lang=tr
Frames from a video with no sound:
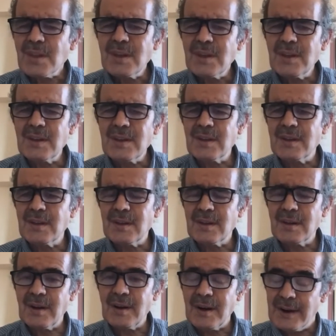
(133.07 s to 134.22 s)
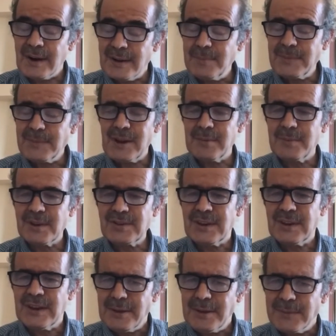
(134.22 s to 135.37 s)
e, alem kelimesi
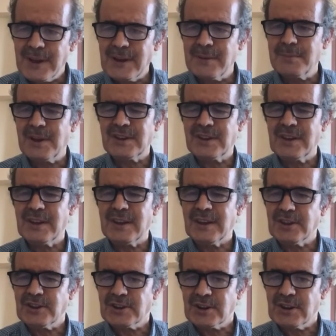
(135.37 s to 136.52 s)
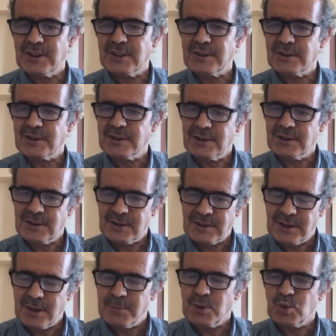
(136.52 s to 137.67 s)
ilim kelimesiyle ilişkilidir
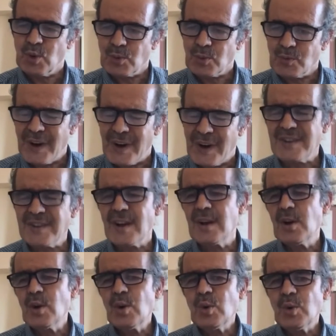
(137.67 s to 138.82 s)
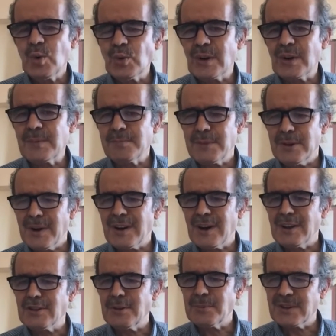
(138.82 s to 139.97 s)
diye bir yorum var. O da bilmek
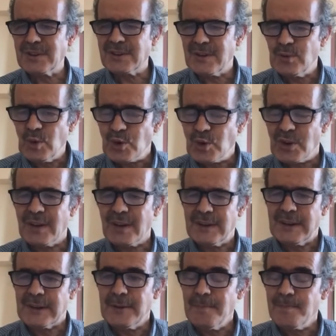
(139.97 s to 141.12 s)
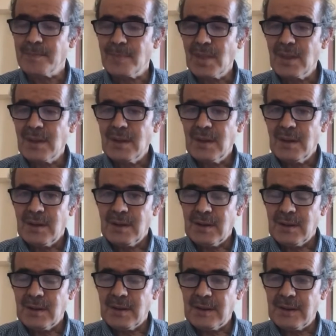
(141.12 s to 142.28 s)
anlamına geliyor ya ilim. E,
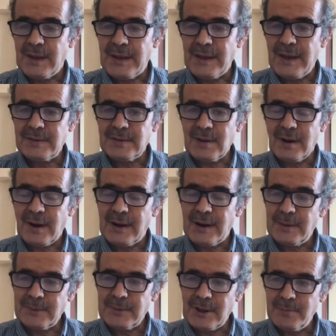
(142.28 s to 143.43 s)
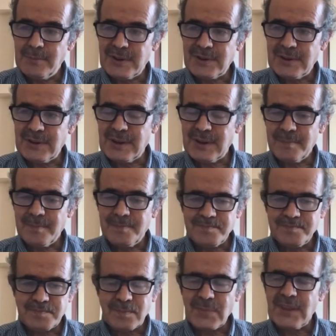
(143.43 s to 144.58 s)
eğer alem kelimesini
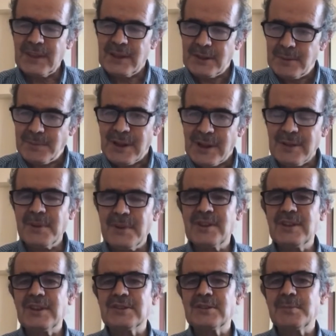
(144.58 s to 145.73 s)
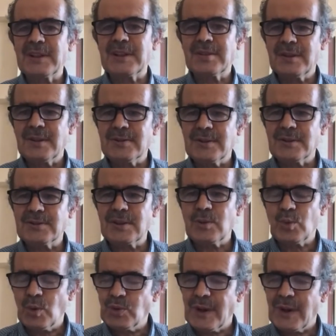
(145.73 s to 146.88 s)
ilim kelimesiyle irtibatlandırırsak
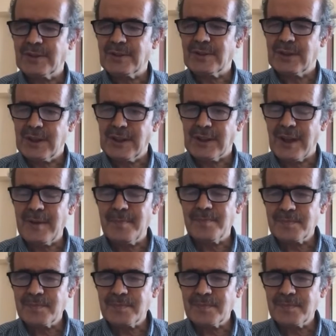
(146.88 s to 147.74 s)
o takdirde yine